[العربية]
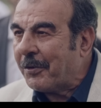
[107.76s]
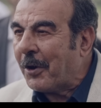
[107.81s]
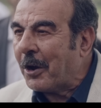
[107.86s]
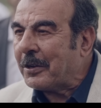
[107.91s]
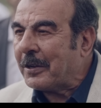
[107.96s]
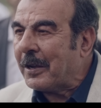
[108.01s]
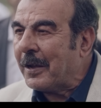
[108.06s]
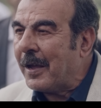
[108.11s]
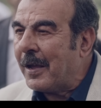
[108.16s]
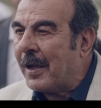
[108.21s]

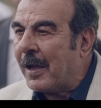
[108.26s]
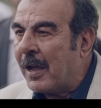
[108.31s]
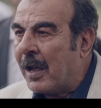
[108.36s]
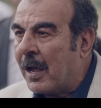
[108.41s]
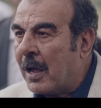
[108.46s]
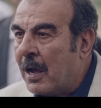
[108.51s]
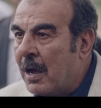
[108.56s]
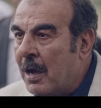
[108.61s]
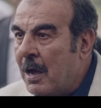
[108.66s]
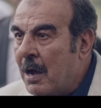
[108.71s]
يفك
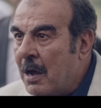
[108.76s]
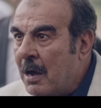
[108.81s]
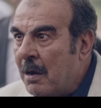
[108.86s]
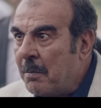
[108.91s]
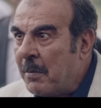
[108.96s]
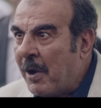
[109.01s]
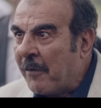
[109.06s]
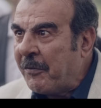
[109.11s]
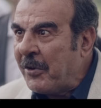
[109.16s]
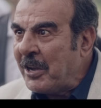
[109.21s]
ايه
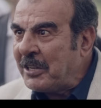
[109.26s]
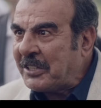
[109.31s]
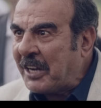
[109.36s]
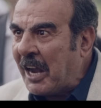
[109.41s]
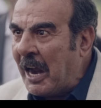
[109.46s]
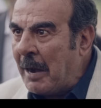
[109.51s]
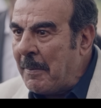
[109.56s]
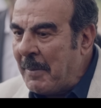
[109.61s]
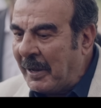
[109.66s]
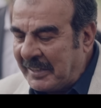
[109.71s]

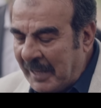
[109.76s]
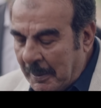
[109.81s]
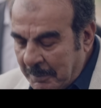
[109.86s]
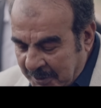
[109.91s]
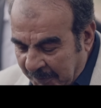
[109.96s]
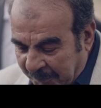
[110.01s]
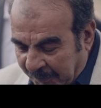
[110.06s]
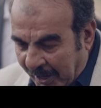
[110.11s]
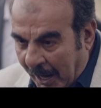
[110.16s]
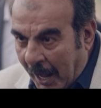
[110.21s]
مفيش كلمه
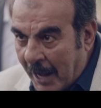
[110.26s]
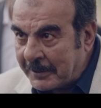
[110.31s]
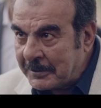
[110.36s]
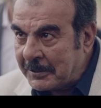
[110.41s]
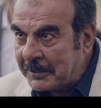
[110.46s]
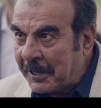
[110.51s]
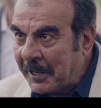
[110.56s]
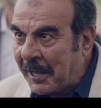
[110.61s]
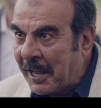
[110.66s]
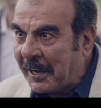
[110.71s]
تمشي في
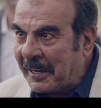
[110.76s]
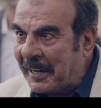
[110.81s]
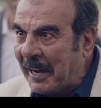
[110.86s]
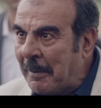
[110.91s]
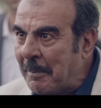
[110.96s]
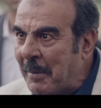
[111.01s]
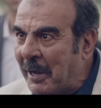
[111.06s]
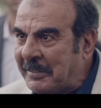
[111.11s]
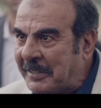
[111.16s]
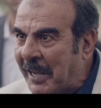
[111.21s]
الارض دي
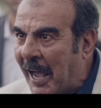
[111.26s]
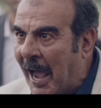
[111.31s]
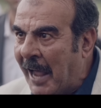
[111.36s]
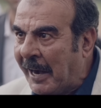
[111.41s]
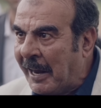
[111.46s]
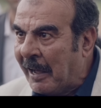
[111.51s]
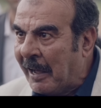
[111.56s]
غير كلمتي